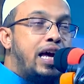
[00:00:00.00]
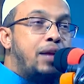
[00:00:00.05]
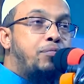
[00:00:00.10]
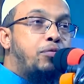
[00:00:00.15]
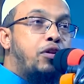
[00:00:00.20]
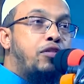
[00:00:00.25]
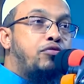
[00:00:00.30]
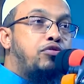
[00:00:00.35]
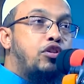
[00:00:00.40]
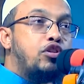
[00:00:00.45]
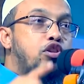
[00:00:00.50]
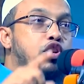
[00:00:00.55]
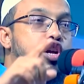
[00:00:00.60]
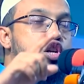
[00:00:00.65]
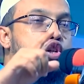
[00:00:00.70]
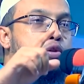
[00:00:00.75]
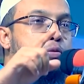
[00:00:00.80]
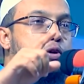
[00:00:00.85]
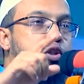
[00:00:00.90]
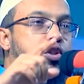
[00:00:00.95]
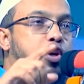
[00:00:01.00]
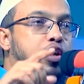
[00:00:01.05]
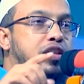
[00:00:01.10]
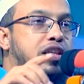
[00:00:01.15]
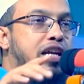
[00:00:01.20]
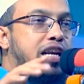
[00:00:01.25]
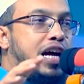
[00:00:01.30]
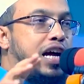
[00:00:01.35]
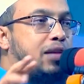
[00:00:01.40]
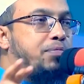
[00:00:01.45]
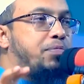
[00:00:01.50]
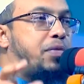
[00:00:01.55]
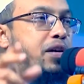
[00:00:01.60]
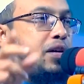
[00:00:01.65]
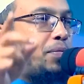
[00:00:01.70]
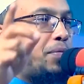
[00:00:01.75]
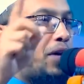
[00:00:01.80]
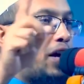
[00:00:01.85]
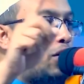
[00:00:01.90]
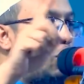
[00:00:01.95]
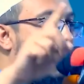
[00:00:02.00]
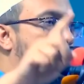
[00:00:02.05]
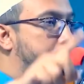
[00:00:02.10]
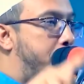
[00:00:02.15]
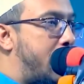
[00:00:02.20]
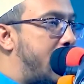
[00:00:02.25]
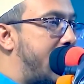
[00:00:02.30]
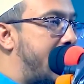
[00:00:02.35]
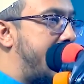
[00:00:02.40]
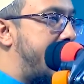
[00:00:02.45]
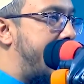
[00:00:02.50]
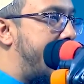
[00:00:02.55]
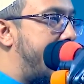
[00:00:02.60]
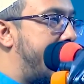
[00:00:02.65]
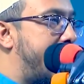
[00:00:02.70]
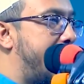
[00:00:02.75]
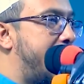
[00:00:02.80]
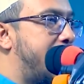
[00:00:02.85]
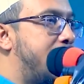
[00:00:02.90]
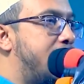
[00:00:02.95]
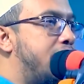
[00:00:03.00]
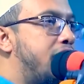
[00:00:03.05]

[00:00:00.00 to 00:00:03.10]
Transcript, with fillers: এরপরে ফজরের সময় শয়তান হাত পাটি পেয়ে ঘুম পাড়ায় দেয়